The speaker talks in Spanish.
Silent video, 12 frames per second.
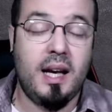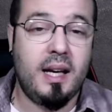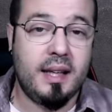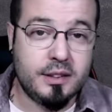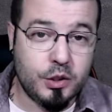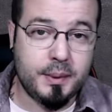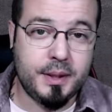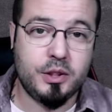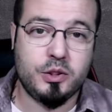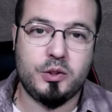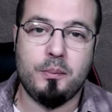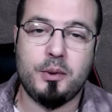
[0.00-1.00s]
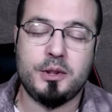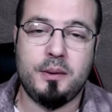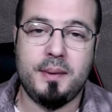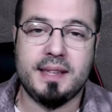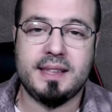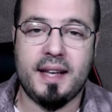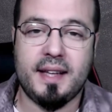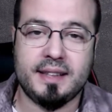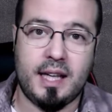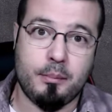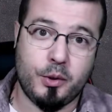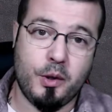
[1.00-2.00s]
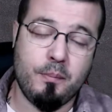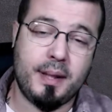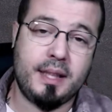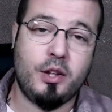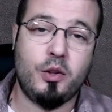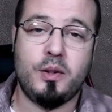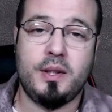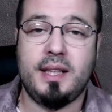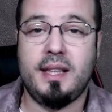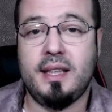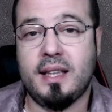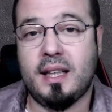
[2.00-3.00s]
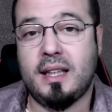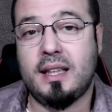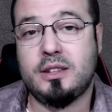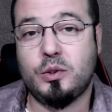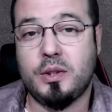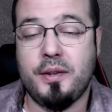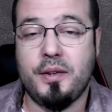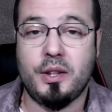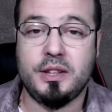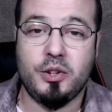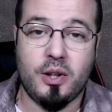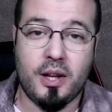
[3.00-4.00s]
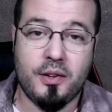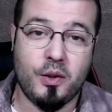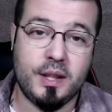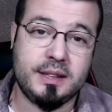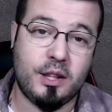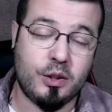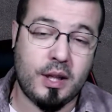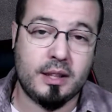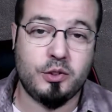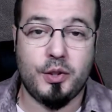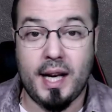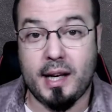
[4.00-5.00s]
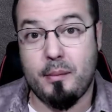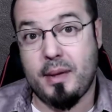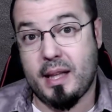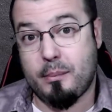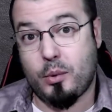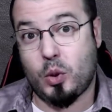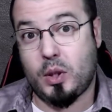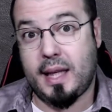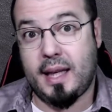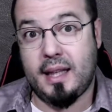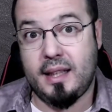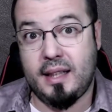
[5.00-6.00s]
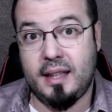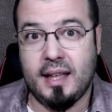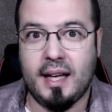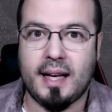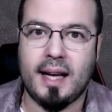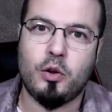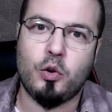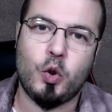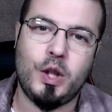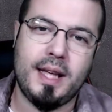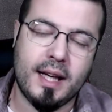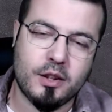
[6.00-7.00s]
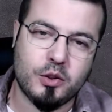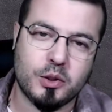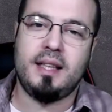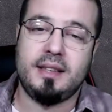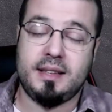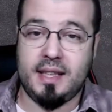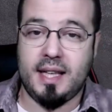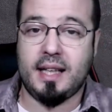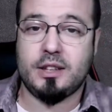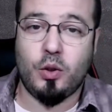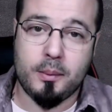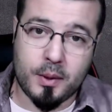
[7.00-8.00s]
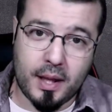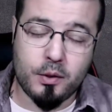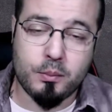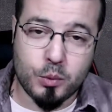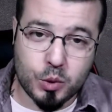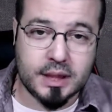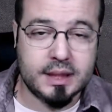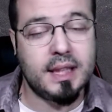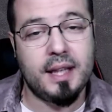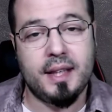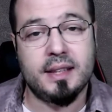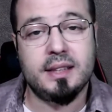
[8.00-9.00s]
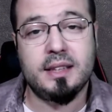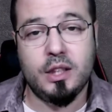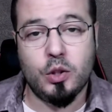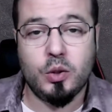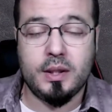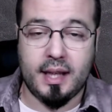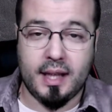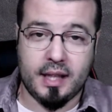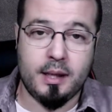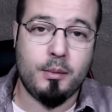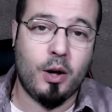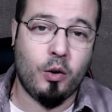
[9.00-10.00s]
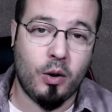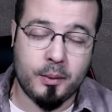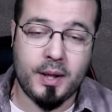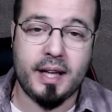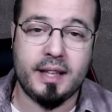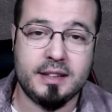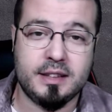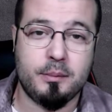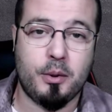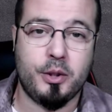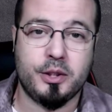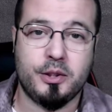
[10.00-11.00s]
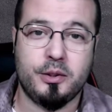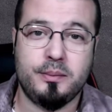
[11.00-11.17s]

Estos vídeos son posibles gracias al apoyo en Patreon y a las suscripciones y donaciones en otra red social que empieza por T y en la que hago directos. Si ya has colaborado, muchas gracias. Si no, te animo a colaborar en este proyecto.